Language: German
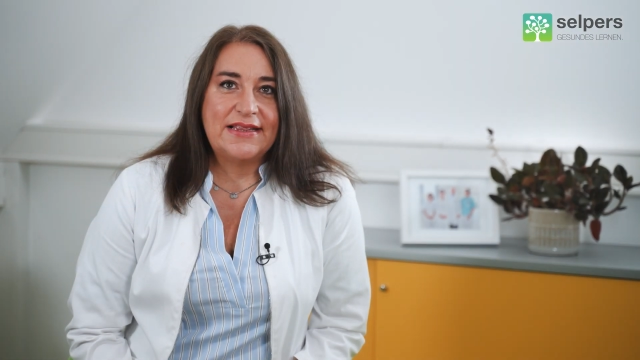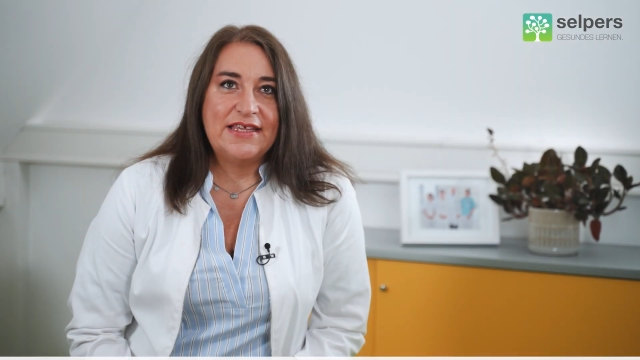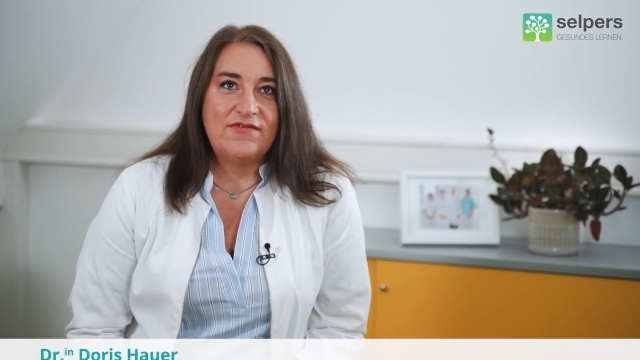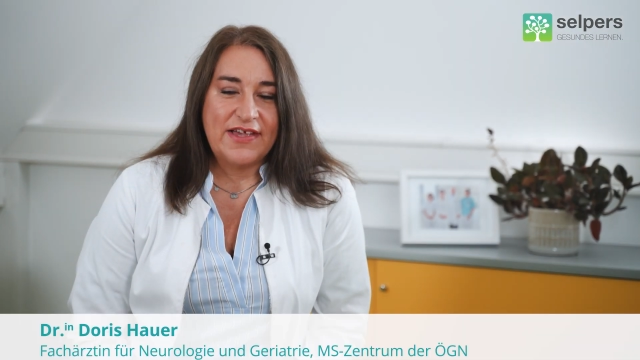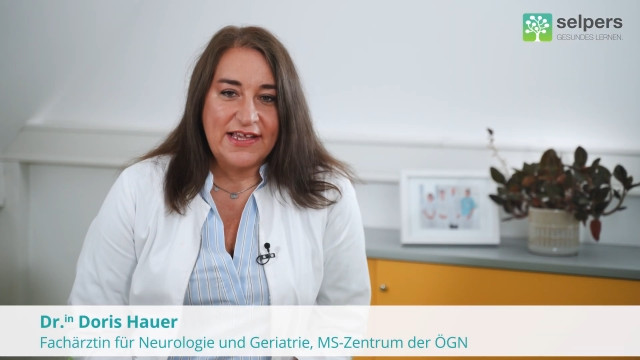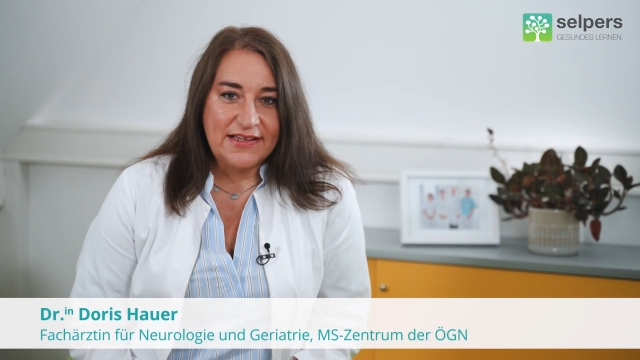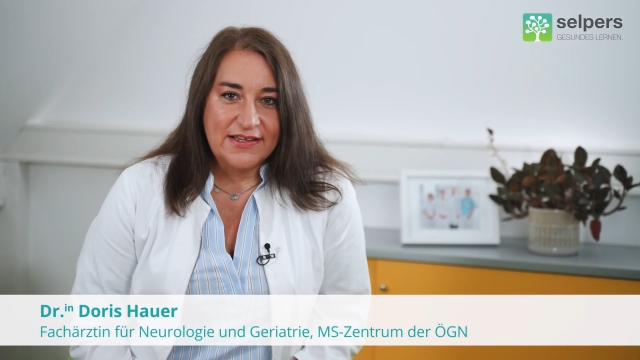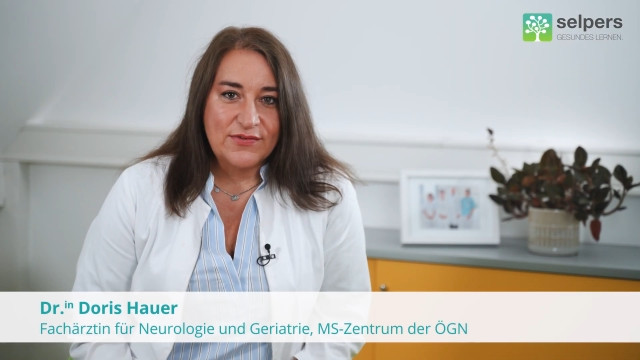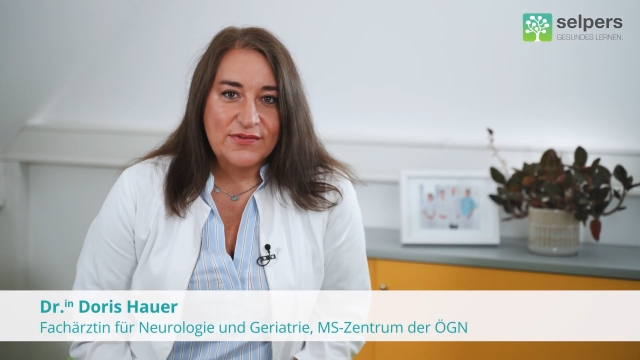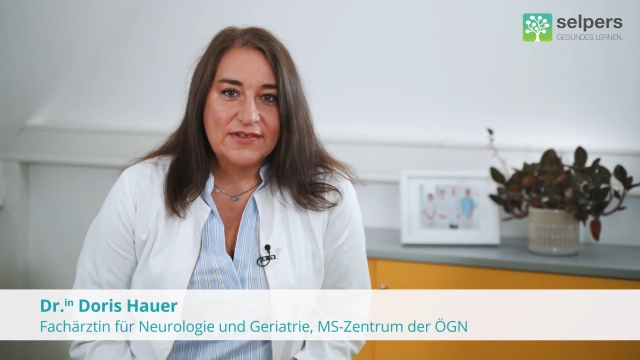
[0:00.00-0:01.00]
Die
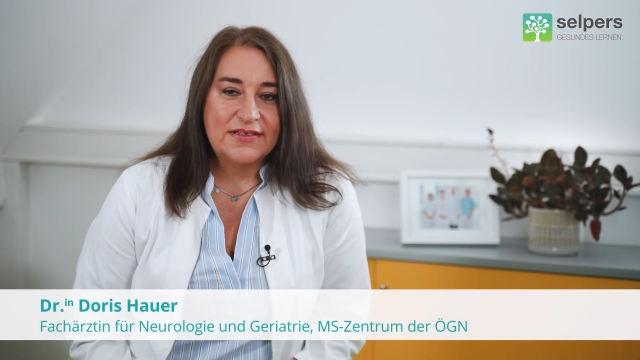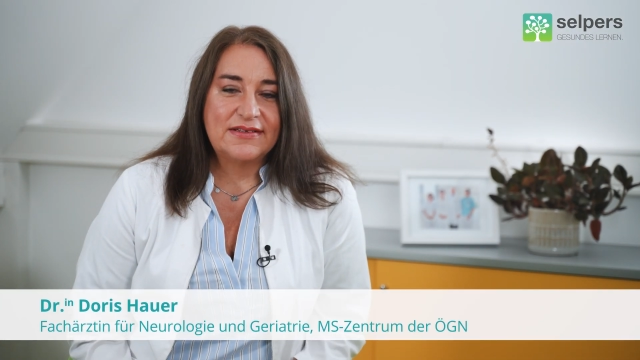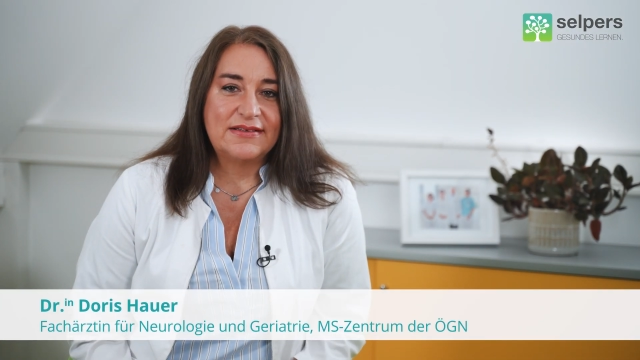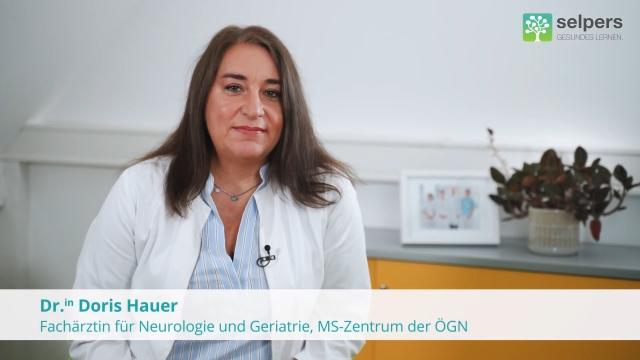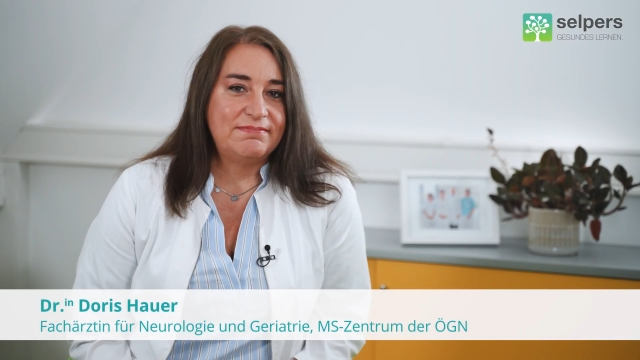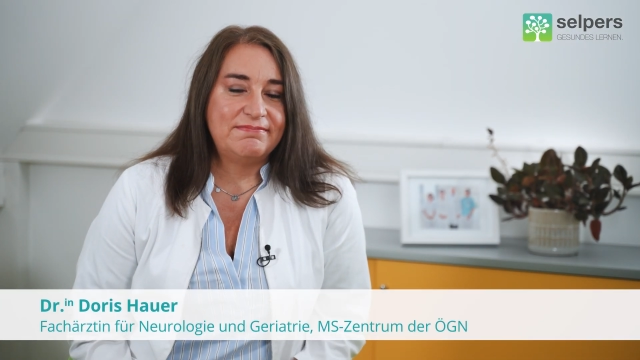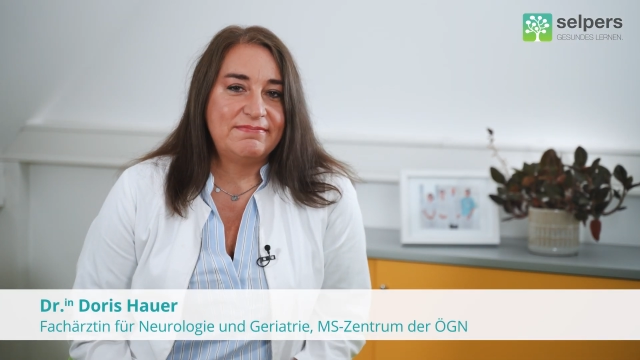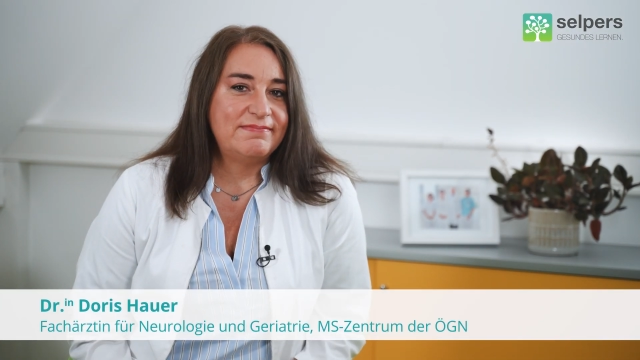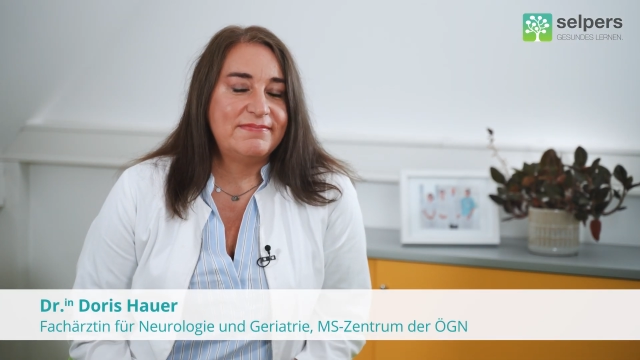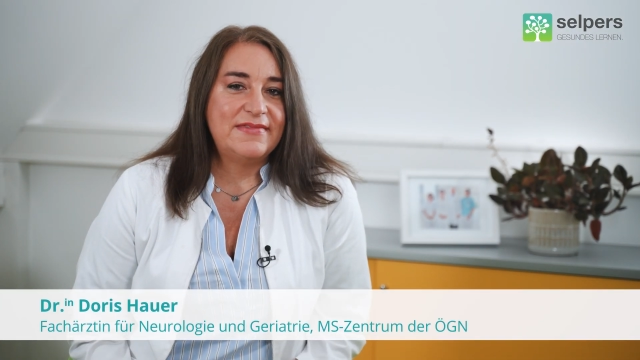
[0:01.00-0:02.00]
Veränderung,
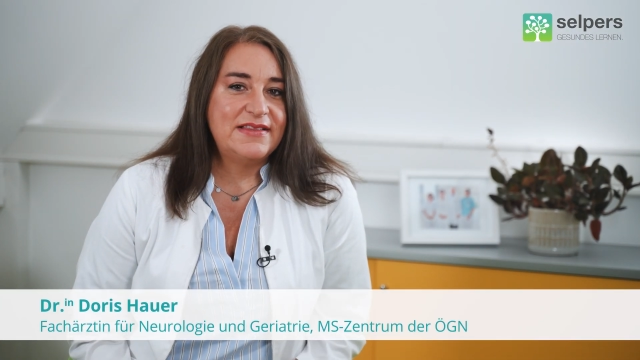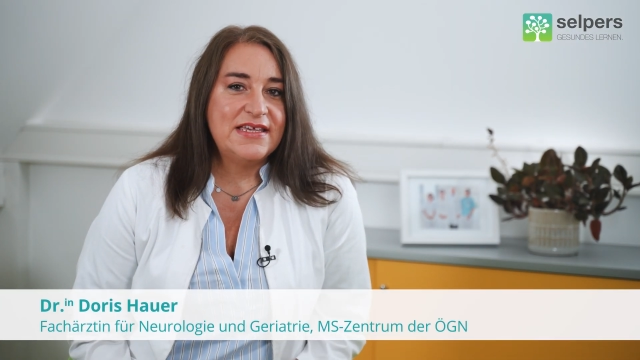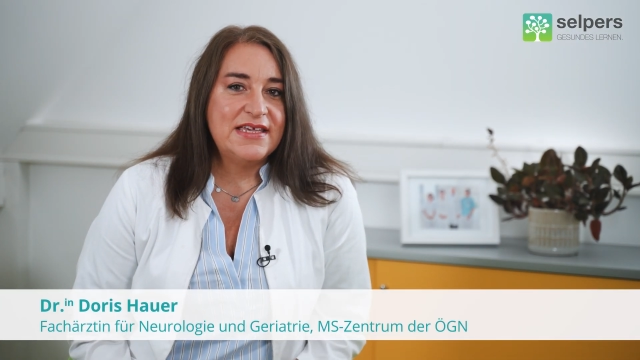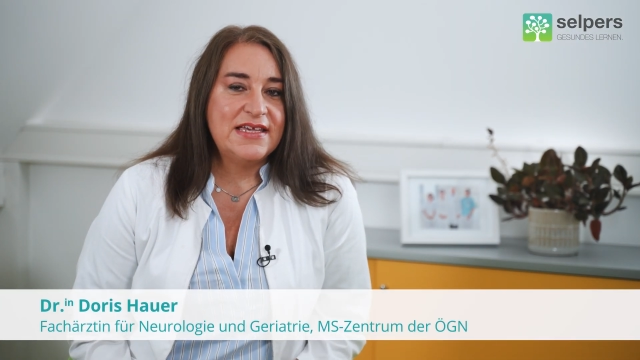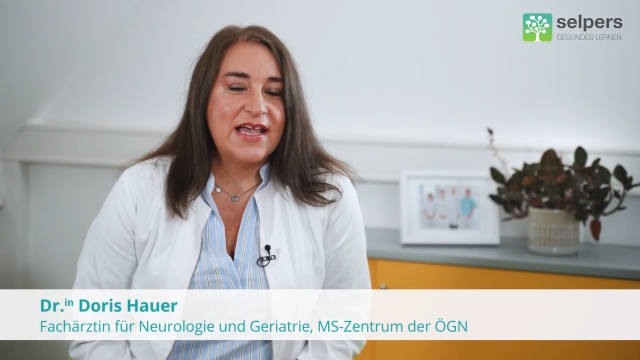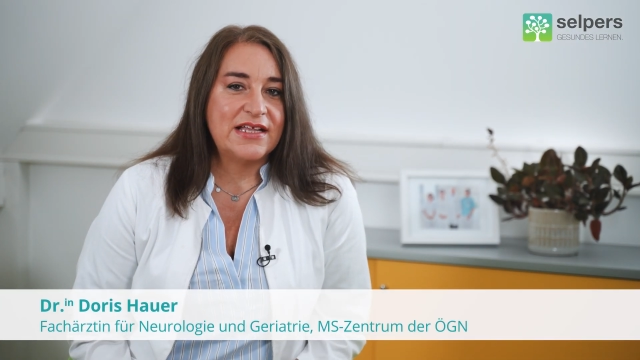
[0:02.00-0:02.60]
die